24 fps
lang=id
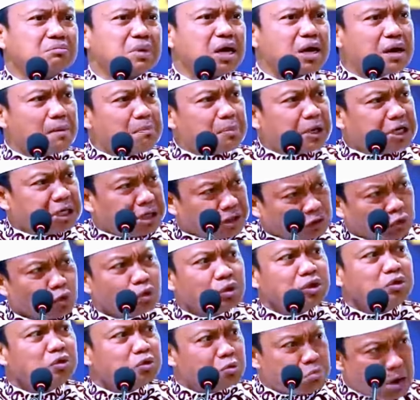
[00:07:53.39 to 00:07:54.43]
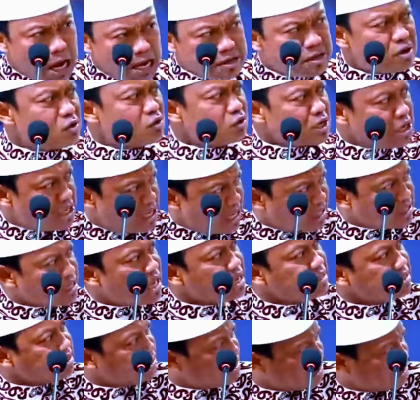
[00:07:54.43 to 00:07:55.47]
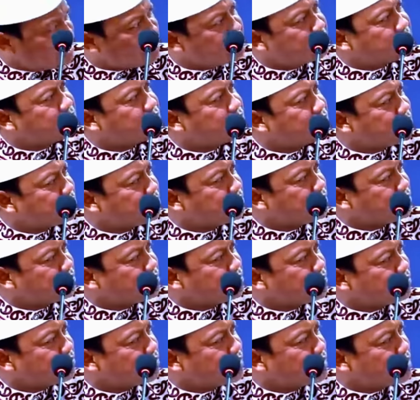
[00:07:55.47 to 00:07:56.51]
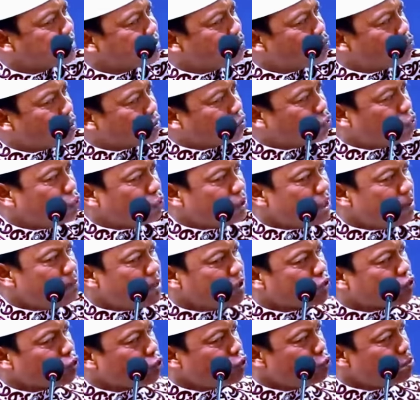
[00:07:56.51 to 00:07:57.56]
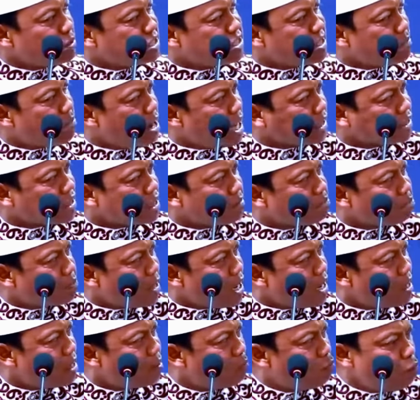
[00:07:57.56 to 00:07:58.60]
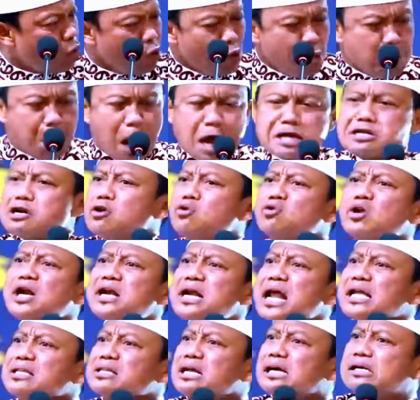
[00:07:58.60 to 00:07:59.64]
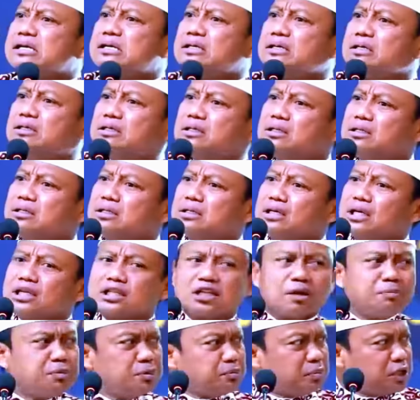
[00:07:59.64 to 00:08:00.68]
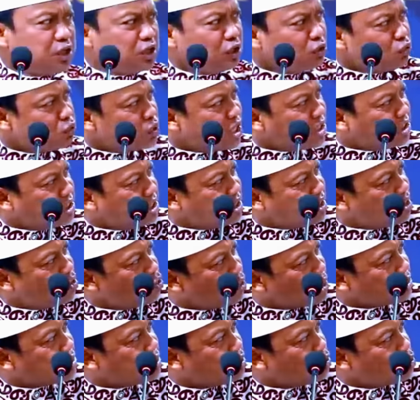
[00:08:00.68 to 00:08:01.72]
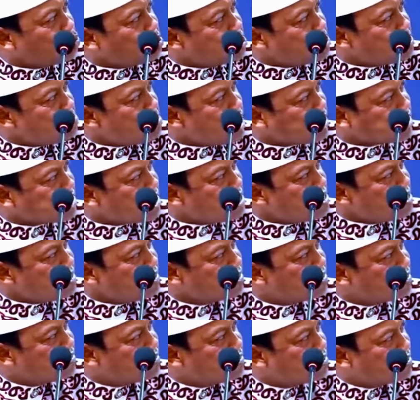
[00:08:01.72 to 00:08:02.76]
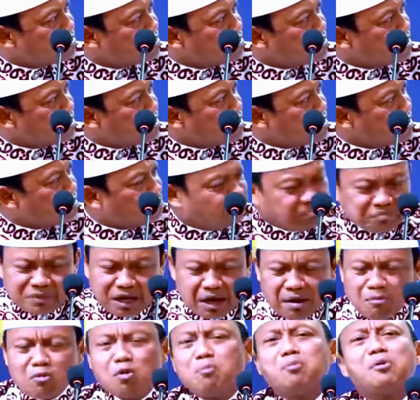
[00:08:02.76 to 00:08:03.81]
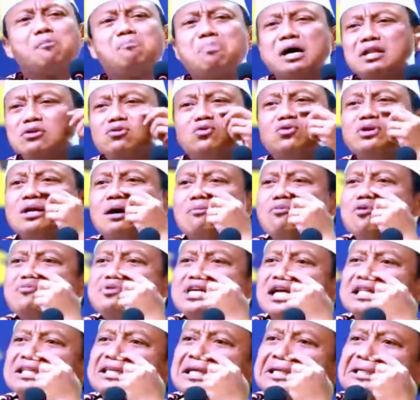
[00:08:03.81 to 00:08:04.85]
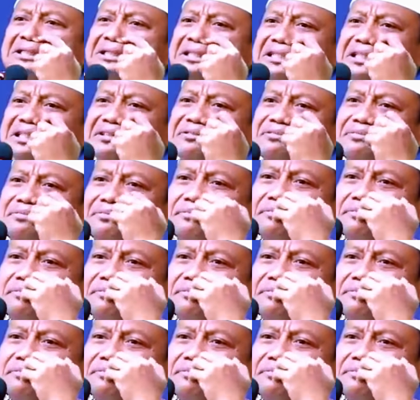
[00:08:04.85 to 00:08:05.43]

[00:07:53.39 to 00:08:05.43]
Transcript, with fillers: Maka Pak Rektor itu banyak orang datangi. Ki. Waktu tak masuk rumah jabatan Pak. bu banyak orang datang. Tapi begitu nanti keluar ke rumah jabatan. Amu pembantu tidak mau miantar Ki.